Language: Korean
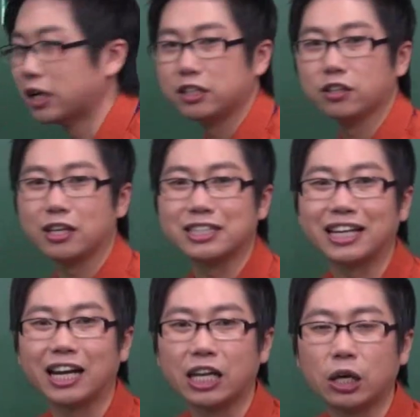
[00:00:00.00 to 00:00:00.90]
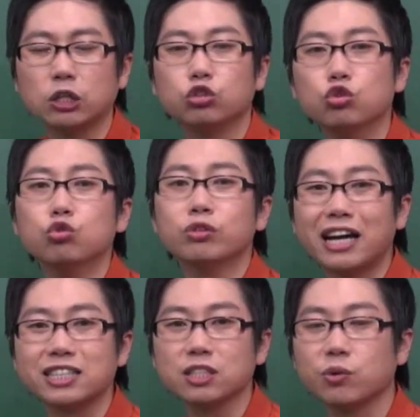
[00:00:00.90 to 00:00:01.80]
not 이렇게 잘 안 해요. do
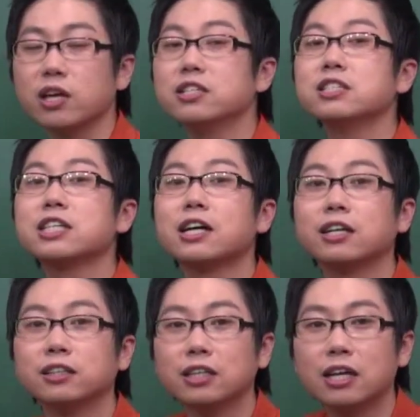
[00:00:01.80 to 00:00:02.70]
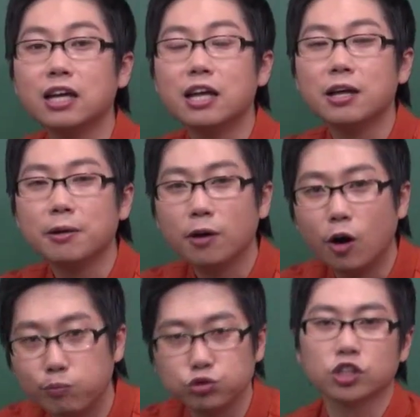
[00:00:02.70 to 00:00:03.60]
not은 굉장한
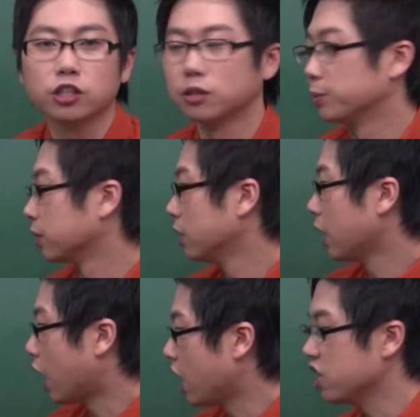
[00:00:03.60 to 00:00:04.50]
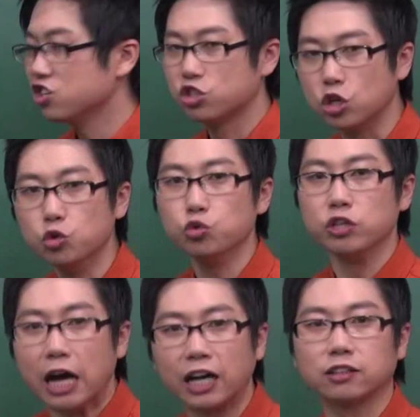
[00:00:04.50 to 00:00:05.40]
어, 부정인 겁니다. I do
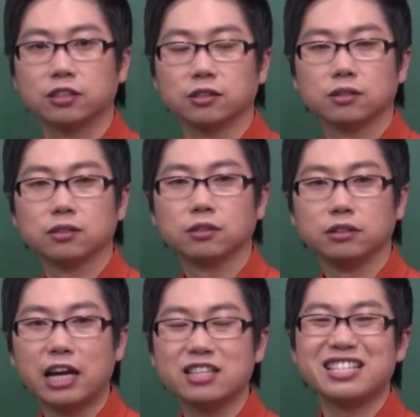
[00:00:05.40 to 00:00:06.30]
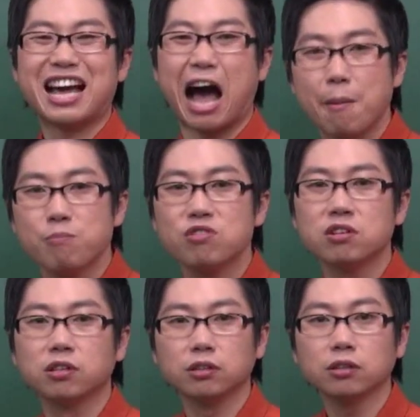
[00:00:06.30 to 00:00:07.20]
not 난안
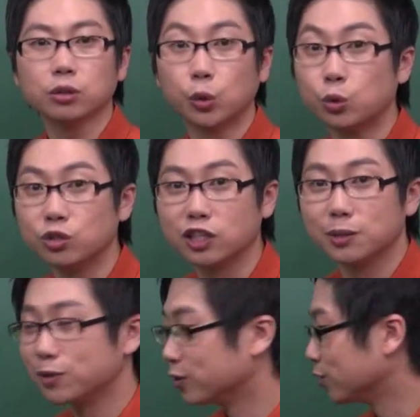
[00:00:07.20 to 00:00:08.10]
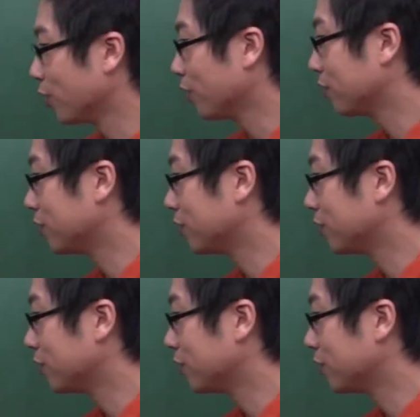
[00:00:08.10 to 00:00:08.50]
부르거든 이런 느낌이거든요